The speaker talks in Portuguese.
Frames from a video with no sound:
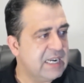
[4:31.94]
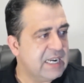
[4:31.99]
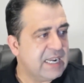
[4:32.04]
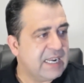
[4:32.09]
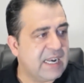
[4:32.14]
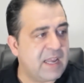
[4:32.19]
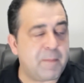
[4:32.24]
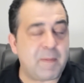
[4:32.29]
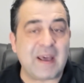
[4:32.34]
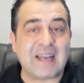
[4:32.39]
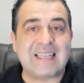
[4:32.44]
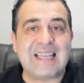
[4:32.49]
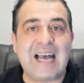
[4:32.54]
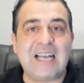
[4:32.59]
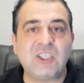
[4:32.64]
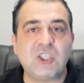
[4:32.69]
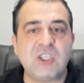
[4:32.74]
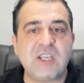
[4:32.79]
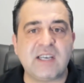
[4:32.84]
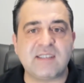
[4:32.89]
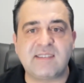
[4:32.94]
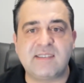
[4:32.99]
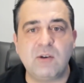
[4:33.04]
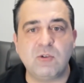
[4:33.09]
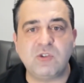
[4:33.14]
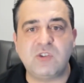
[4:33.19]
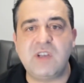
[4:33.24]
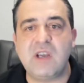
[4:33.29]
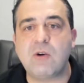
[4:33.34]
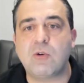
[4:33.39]
Liberdade de
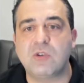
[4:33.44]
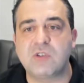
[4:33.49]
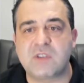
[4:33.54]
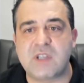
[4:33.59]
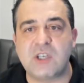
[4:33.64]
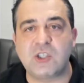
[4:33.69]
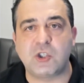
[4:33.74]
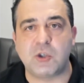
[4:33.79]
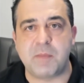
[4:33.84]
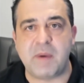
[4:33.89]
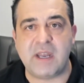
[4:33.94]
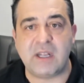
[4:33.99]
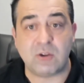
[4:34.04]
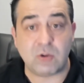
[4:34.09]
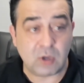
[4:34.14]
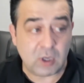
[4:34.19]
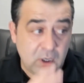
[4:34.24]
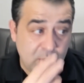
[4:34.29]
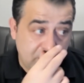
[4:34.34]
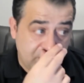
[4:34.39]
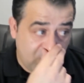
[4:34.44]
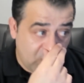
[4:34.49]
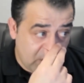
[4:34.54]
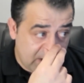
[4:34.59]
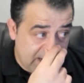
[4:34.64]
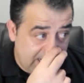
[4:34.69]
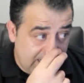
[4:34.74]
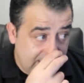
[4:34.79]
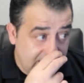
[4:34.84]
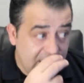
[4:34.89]
ação sem constrangimento.
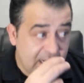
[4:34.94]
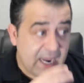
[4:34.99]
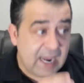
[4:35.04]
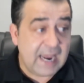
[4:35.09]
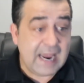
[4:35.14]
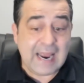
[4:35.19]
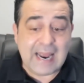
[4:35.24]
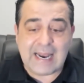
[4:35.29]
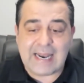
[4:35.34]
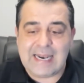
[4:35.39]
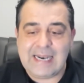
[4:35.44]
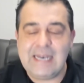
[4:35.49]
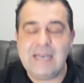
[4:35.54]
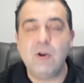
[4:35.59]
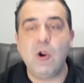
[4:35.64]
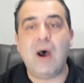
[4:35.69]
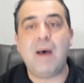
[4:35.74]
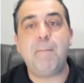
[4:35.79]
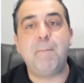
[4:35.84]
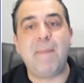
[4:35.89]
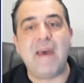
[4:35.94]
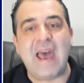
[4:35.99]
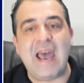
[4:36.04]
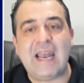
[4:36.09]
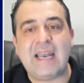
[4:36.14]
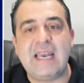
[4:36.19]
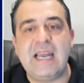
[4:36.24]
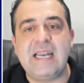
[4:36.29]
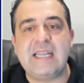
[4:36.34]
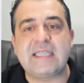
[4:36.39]
Porém, no
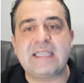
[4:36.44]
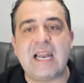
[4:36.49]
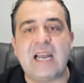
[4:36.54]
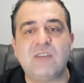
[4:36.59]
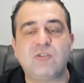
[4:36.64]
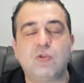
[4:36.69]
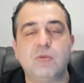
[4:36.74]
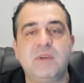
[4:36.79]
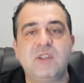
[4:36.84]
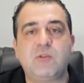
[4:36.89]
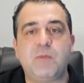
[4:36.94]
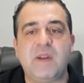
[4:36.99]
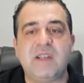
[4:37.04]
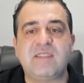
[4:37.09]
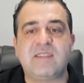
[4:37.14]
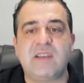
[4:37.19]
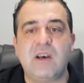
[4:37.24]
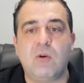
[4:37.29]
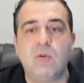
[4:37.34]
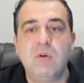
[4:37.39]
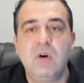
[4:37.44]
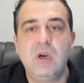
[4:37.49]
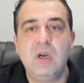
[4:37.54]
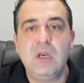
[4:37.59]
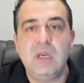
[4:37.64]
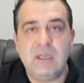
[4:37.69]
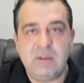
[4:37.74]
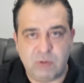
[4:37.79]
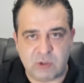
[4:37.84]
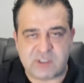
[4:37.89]
APEC ele traz uma expressão.
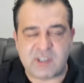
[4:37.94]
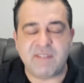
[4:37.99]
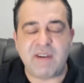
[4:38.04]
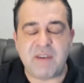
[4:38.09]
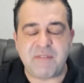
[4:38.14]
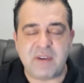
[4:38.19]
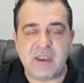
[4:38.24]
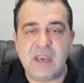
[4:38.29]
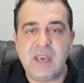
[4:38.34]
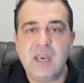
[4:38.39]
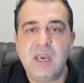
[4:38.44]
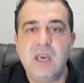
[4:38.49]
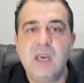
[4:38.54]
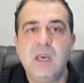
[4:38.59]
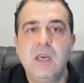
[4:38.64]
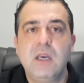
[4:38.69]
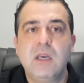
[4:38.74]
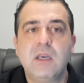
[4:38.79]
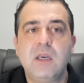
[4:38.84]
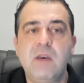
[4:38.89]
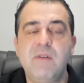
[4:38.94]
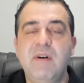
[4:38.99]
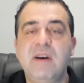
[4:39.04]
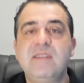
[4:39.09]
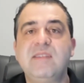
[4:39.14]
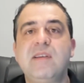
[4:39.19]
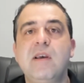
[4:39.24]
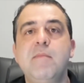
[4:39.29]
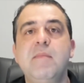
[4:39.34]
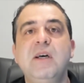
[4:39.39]
Você vai ver que vai
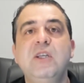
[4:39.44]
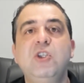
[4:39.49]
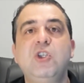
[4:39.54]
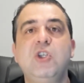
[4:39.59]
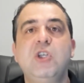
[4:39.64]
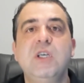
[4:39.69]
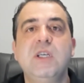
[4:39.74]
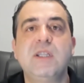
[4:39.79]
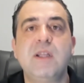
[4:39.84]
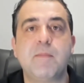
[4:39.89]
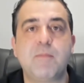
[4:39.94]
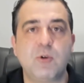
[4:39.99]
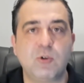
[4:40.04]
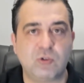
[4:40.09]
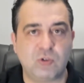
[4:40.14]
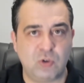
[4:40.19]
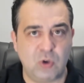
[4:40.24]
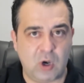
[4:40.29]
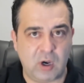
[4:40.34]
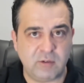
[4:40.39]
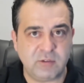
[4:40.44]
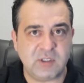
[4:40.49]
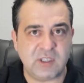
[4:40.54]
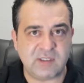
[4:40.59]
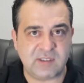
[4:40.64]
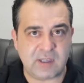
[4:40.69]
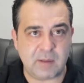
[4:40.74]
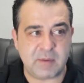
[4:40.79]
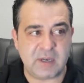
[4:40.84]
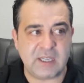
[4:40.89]
ser mantida para os novos da
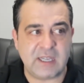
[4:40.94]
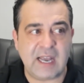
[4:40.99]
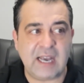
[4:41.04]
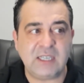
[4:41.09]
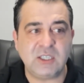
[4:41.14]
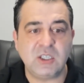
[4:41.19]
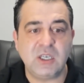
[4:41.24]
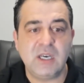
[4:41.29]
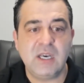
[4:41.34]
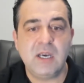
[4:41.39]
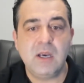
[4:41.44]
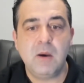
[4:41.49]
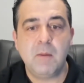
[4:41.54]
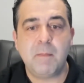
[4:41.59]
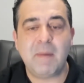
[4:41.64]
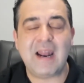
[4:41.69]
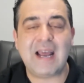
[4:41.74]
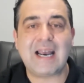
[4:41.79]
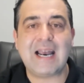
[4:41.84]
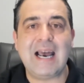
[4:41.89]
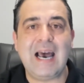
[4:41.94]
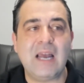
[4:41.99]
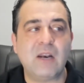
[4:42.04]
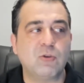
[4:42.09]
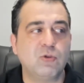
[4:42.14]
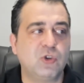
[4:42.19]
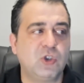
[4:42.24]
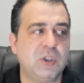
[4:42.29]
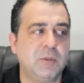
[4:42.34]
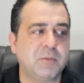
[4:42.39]
estabilidade para
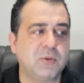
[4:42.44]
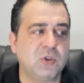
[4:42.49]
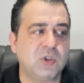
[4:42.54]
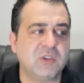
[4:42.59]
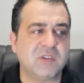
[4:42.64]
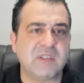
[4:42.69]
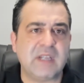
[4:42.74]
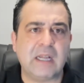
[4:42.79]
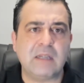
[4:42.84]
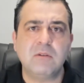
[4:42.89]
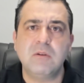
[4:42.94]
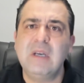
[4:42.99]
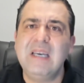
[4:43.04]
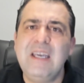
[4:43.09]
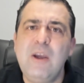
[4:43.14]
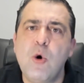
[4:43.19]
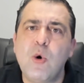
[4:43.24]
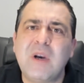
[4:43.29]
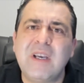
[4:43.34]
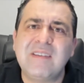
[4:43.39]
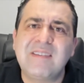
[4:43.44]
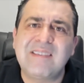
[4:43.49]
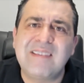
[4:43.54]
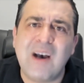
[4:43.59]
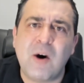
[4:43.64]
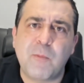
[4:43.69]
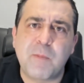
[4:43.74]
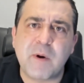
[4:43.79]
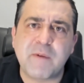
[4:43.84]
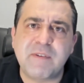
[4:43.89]
cargos típicos de Estado. E o que
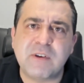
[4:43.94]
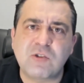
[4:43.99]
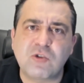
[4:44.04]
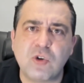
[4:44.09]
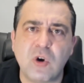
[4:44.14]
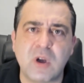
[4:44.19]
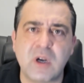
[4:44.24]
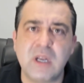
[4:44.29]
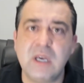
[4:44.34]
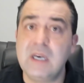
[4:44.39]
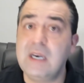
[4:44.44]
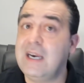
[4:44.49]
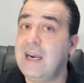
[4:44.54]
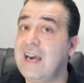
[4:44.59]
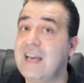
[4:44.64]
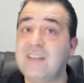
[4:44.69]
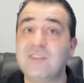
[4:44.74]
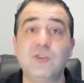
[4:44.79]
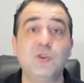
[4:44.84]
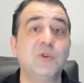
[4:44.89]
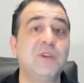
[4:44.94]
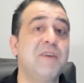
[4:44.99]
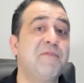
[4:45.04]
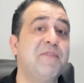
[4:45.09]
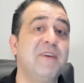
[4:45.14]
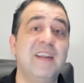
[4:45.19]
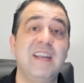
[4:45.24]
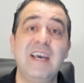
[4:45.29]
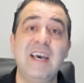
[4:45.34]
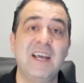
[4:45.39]
são, professor? Eles não
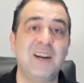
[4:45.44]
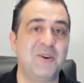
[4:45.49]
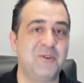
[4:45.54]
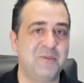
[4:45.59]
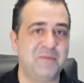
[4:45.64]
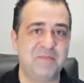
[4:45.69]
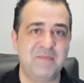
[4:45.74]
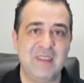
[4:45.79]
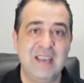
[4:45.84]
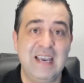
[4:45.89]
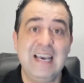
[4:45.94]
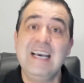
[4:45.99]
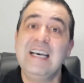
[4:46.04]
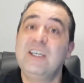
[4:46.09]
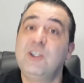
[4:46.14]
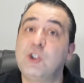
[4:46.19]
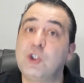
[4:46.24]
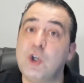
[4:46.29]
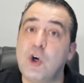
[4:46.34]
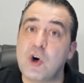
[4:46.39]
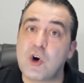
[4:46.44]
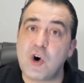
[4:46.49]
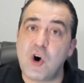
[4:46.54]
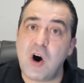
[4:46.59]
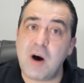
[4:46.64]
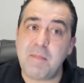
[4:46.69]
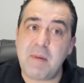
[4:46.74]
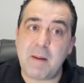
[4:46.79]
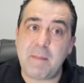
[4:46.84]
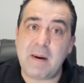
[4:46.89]
definiram. Jogou
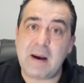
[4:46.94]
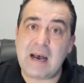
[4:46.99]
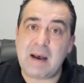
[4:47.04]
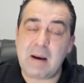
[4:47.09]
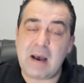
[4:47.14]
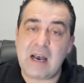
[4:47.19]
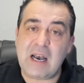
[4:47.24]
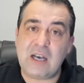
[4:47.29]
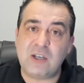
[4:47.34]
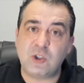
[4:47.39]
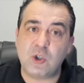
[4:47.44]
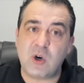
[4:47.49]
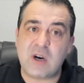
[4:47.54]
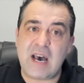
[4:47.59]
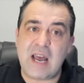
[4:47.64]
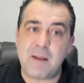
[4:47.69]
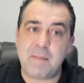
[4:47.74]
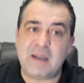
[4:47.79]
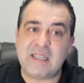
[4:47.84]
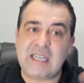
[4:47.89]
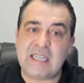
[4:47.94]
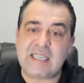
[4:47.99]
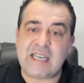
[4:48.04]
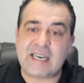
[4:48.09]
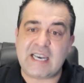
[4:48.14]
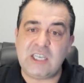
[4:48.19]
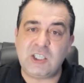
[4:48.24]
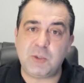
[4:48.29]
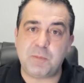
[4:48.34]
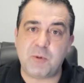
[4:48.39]
a, a, a jogaram a batata
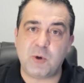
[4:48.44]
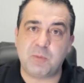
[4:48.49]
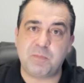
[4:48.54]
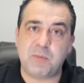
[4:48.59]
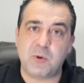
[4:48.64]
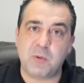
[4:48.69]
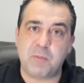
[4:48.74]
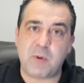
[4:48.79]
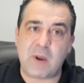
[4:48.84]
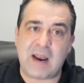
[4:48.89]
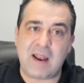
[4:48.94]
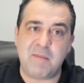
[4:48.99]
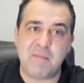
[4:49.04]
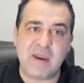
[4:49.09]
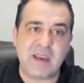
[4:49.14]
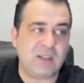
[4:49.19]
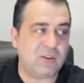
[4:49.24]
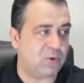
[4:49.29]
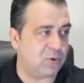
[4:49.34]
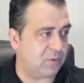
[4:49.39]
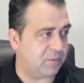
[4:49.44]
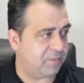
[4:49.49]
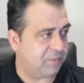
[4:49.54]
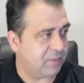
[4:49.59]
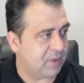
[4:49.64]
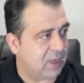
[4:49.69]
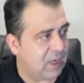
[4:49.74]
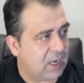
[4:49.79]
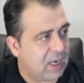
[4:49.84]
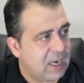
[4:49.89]
quente para o parlamento.
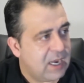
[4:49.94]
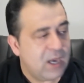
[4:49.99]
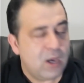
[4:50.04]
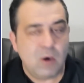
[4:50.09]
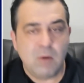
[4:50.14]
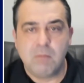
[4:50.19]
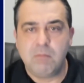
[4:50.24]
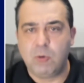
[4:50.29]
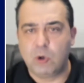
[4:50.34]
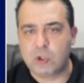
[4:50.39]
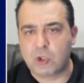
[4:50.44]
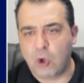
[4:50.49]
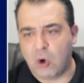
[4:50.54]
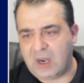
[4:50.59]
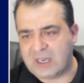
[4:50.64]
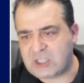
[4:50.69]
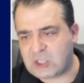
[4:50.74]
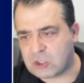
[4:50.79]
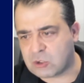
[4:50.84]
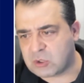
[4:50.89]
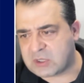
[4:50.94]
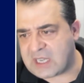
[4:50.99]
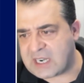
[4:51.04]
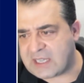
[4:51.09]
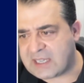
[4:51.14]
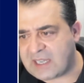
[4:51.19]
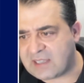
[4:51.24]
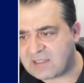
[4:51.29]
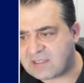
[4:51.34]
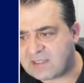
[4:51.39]
Mudou o artigo
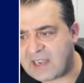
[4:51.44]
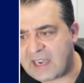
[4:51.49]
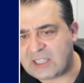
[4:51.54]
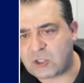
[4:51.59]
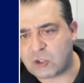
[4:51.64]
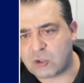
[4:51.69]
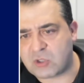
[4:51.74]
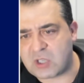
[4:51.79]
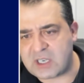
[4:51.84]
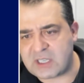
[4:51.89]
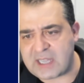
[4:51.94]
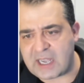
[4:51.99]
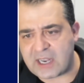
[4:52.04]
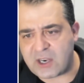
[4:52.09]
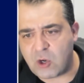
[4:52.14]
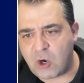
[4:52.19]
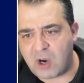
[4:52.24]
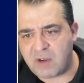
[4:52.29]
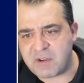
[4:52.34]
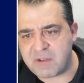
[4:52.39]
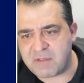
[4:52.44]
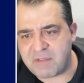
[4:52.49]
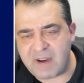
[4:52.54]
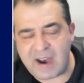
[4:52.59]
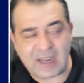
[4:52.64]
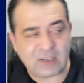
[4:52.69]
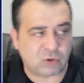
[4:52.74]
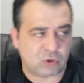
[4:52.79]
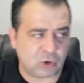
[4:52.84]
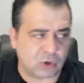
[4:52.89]
37, o 39 e
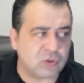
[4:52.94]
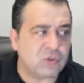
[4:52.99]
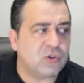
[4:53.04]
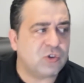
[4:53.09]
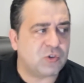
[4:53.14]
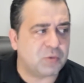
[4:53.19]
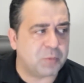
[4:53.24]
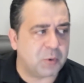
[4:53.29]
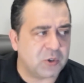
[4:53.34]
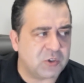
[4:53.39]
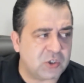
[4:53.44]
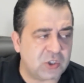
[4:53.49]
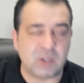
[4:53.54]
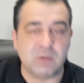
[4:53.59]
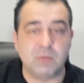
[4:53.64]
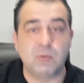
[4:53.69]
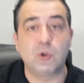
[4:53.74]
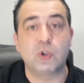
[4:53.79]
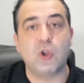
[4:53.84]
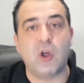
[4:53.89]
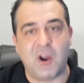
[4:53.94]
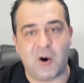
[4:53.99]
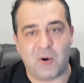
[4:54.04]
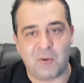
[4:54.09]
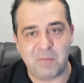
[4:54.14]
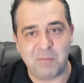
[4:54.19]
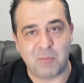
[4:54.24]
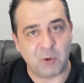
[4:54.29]
vários outros dispositivos. Mudou não.